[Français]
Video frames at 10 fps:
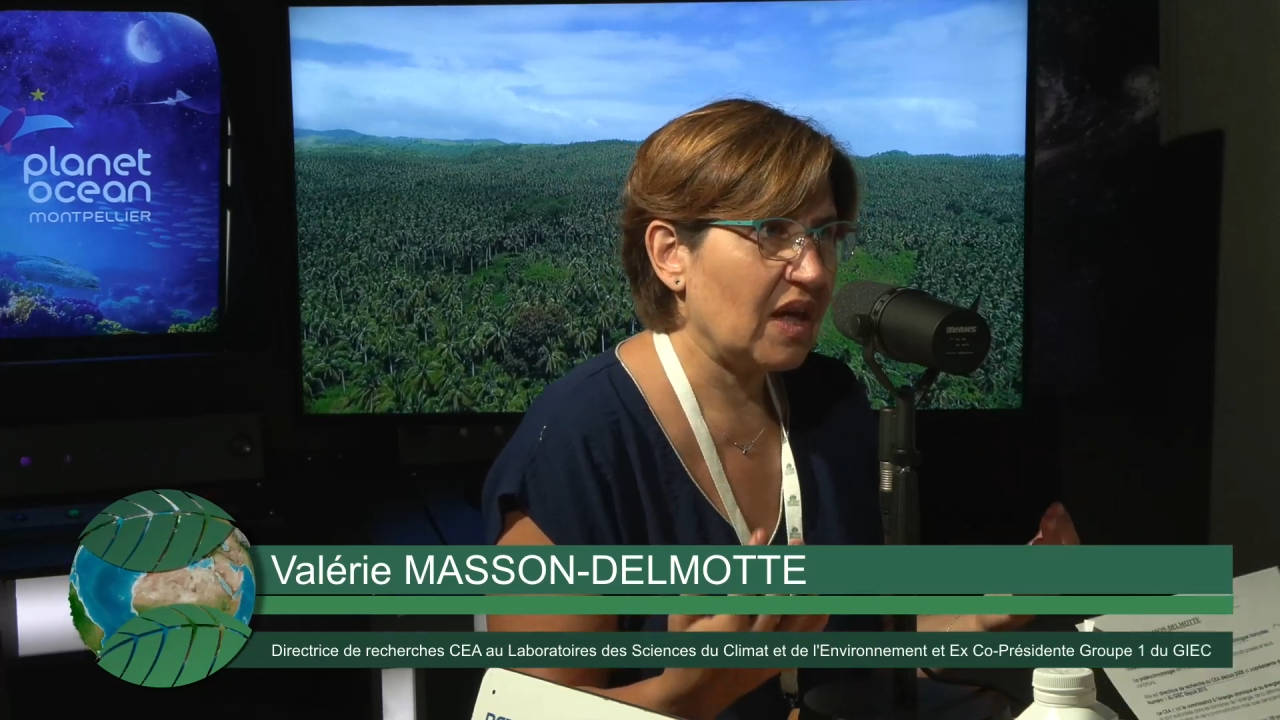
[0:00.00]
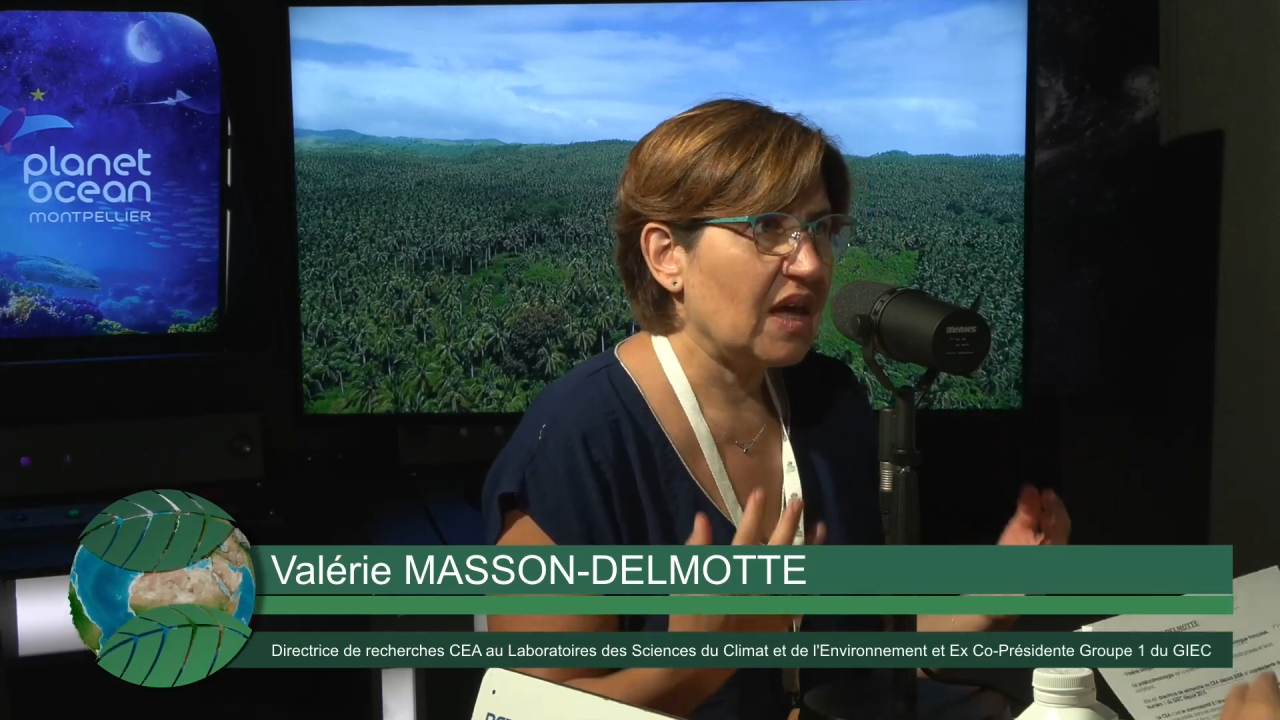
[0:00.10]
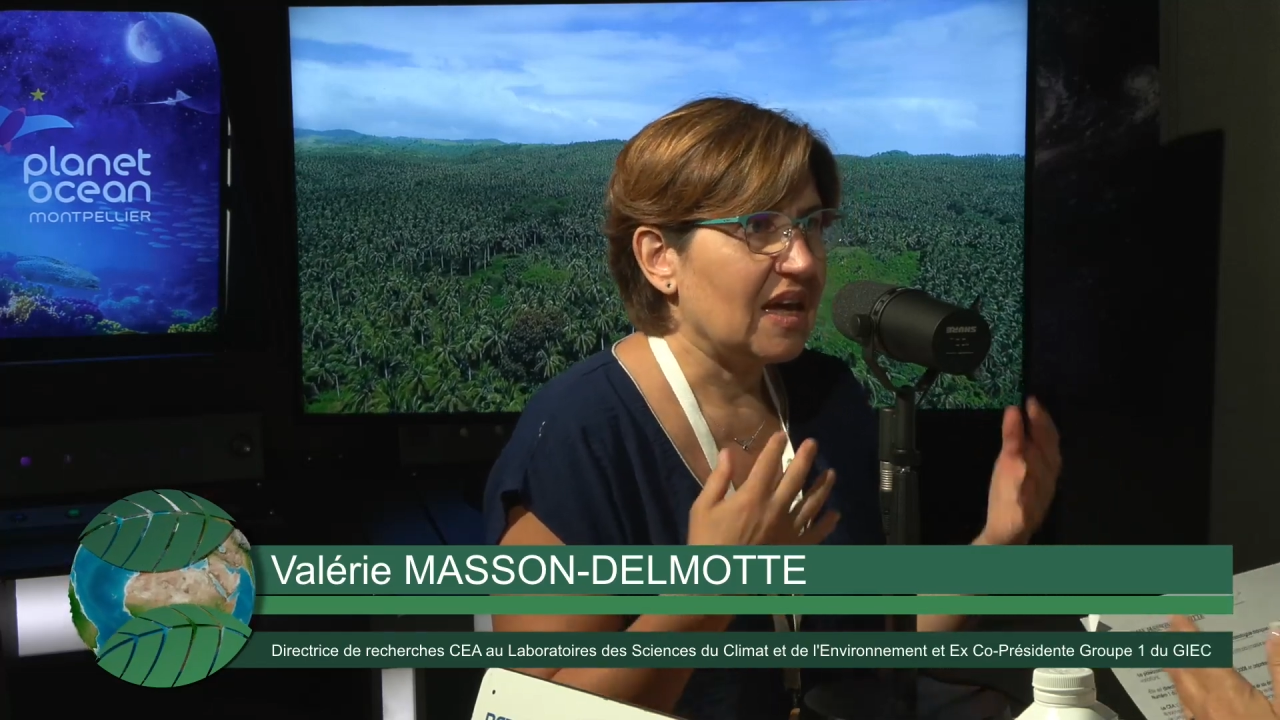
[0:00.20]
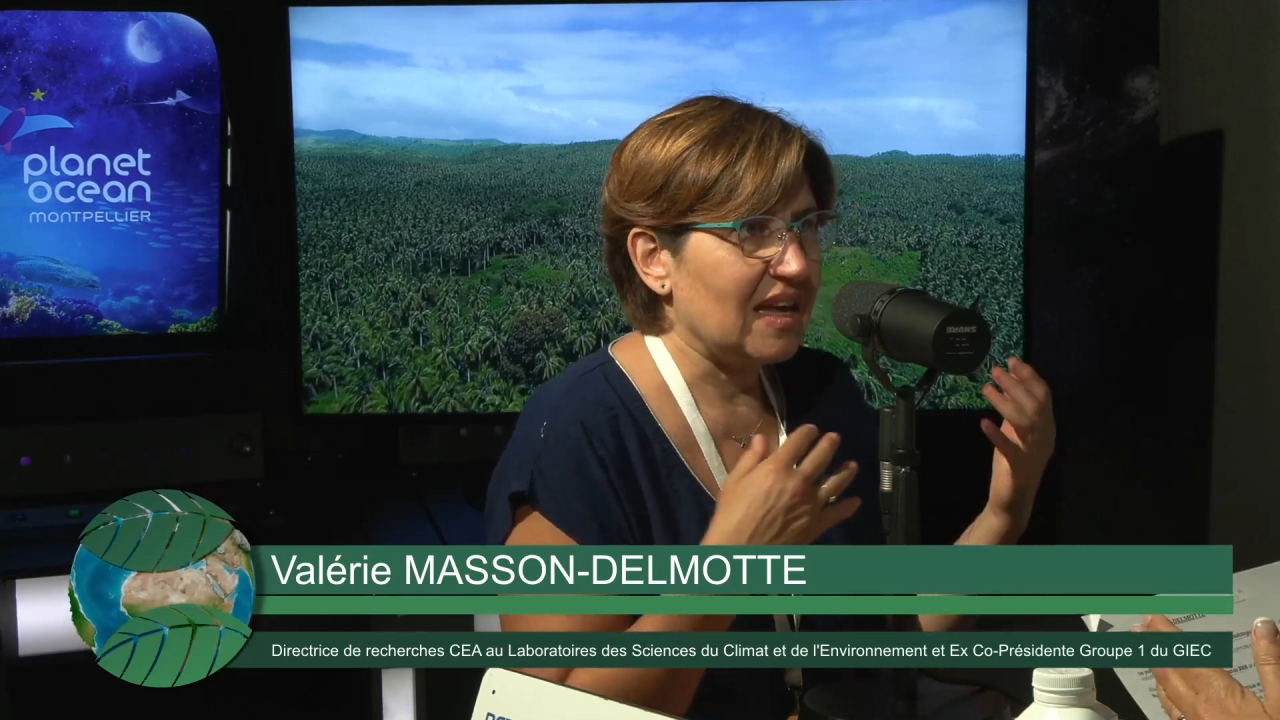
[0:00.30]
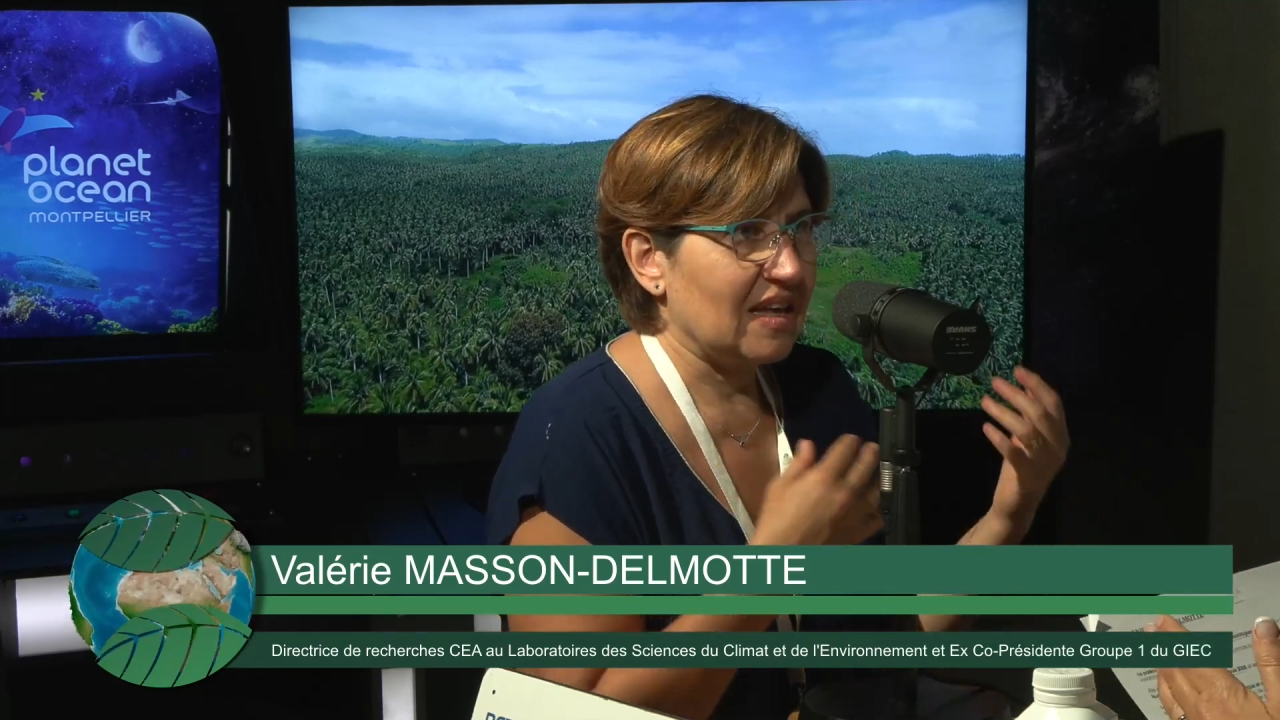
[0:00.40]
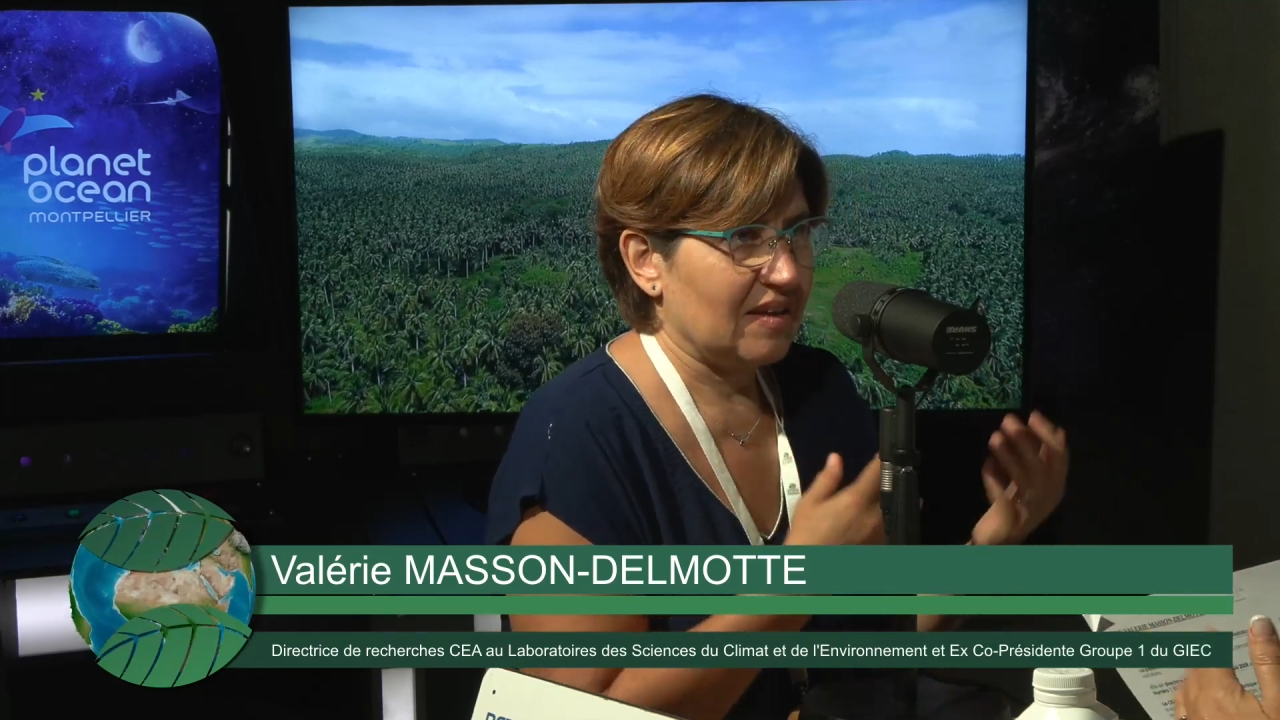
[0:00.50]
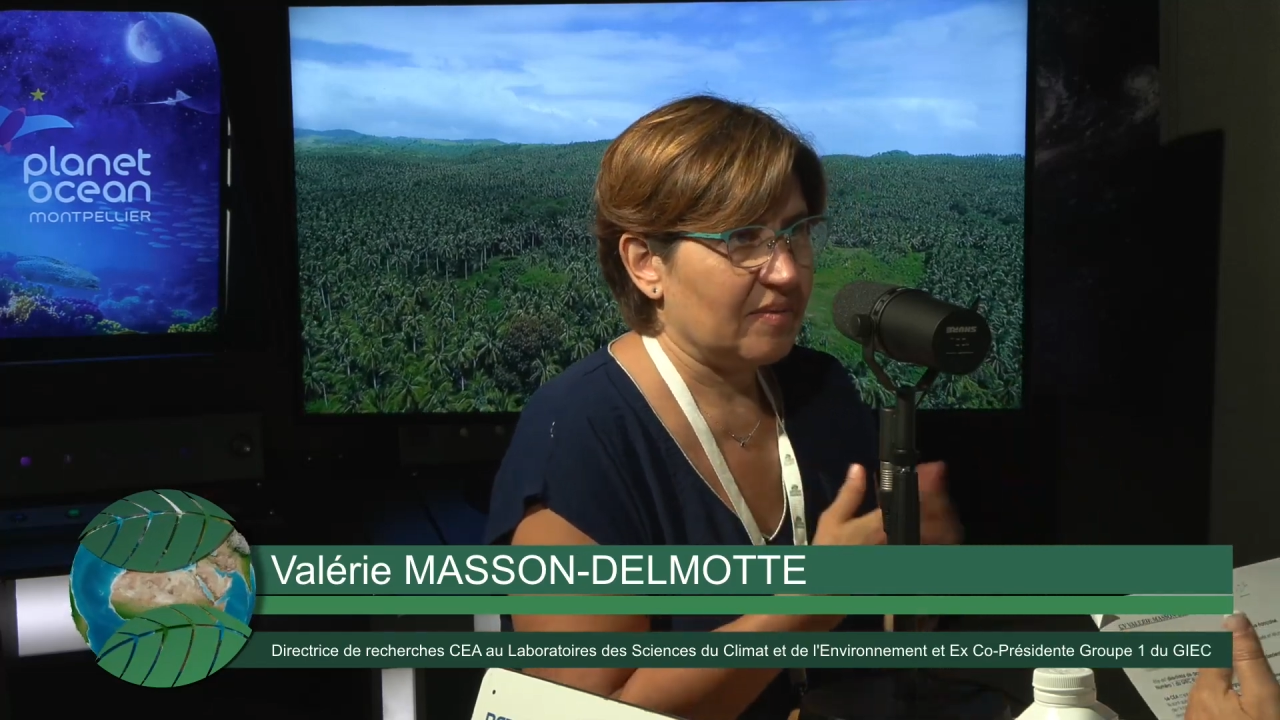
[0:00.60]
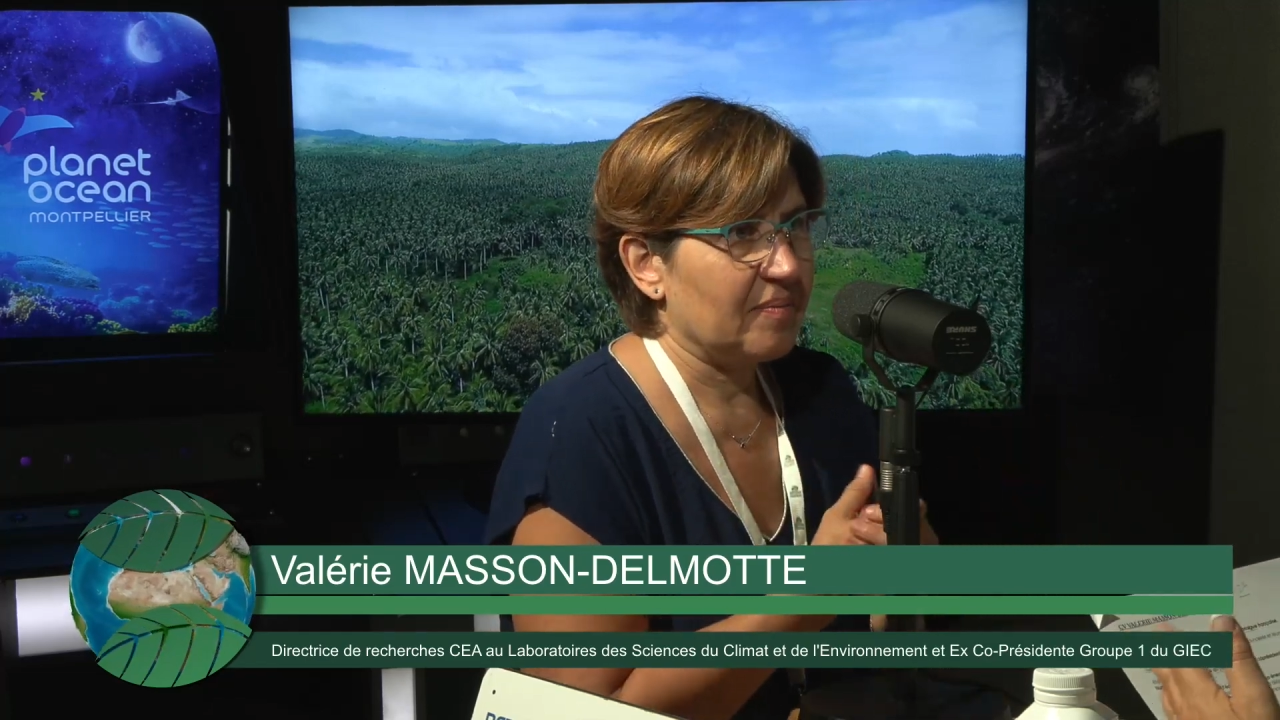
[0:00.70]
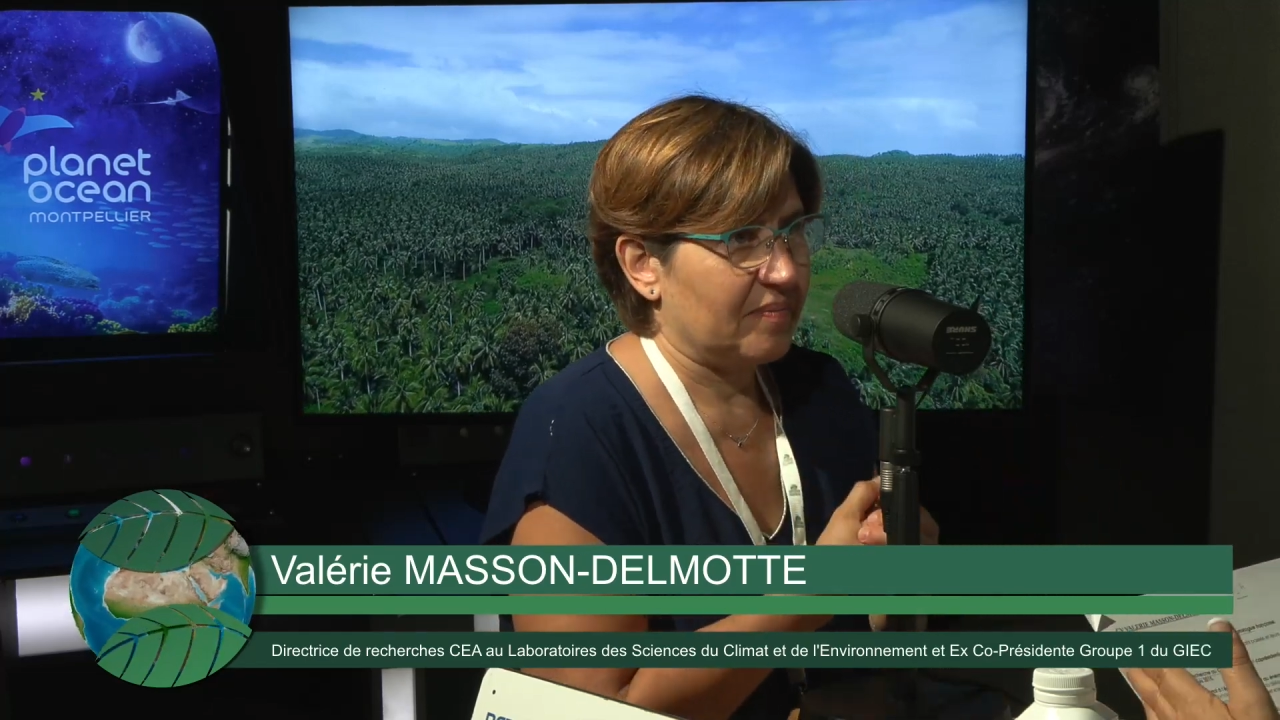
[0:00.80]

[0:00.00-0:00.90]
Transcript: Je rappelle que vous